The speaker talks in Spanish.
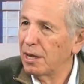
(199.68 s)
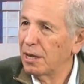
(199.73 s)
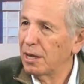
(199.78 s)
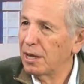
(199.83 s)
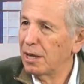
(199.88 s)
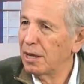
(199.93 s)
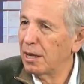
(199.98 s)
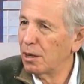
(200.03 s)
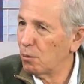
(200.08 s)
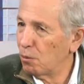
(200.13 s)

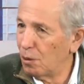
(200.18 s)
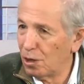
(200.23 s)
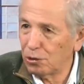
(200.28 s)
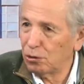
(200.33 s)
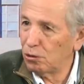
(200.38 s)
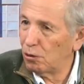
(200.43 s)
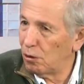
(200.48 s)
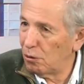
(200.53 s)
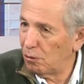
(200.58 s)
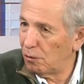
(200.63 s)
eh,
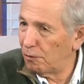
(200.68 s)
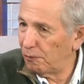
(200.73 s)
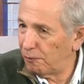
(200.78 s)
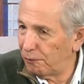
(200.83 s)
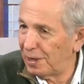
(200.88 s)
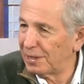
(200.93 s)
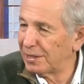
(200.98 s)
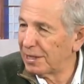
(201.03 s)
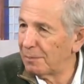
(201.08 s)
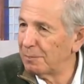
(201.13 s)
cuando
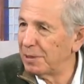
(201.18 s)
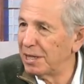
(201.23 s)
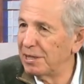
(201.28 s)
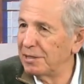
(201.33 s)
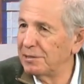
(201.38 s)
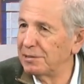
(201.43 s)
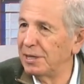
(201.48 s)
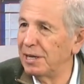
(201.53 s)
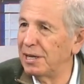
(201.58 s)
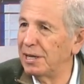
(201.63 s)
faltan
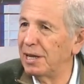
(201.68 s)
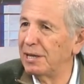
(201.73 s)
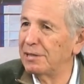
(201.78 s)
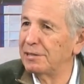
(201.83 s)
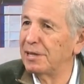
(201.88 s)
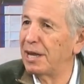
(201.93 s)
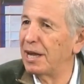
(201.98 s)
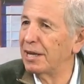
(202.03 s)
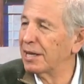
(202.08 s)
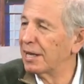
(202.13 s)
medicinas
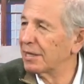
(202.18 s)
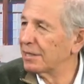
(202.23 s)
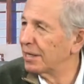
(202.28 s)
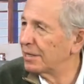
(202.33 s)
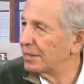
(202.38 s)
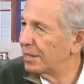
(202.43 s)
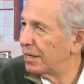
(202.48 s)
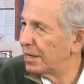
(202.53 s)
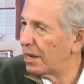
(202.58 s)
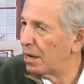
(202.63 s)
y hay que
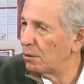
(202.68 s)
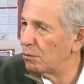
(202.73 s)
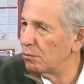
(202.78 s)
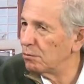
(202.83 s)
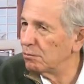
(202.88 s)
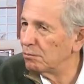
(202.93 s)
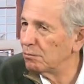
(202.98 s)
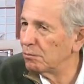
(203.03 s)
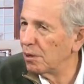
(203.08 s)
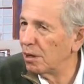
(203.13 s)
atender a
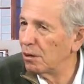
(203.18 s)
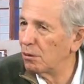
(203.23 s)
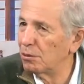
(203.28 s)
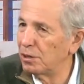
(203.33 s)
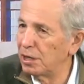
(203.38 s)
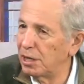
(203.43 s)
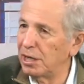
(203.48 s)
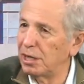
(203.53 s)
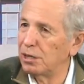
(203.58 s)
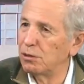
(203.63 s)
un,
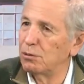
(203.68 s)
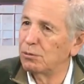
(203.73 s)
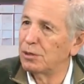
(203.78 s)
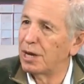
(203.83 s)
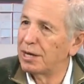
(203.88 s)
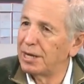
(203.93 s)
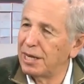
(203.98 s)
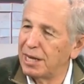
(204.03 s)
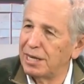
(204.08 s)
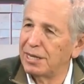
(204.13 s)
niño, una
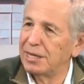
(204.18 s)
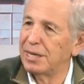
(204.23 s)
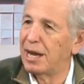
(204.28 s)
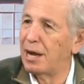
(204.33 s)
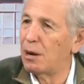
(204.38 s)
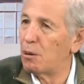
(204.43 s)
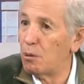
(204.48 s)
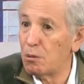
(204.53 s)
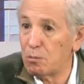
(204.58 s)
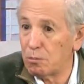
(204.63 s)
niña
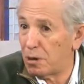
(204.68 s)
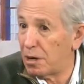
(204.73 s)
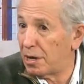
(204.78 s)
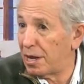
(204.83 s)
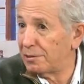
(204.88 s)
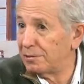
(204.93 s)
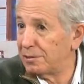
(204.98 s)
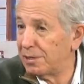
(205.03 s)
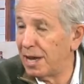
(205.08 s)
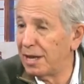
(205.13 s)
o un,
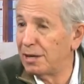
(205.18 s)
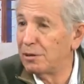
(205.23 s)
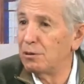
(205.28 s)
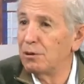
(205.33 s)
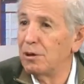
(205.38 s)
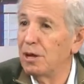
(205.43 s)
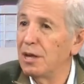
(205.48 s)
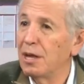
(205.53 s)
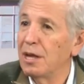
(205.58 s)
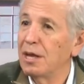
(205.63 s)
anciano,
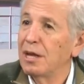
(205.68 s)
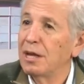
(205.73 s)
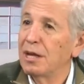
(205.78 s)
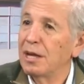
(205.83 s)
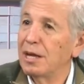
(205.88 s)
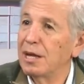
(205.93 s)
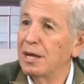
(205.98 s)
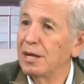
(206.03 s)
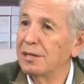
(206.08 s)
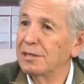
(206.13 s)
eh,